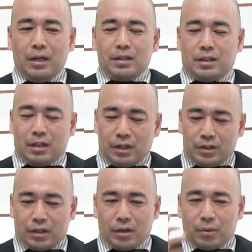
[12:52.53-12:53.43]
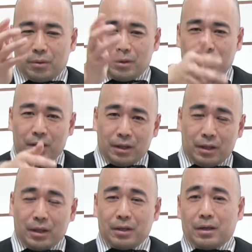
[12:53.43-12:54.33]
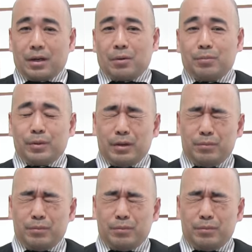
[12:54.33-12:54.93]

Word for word: 新安事件はこんなね、あなんかこうプレ、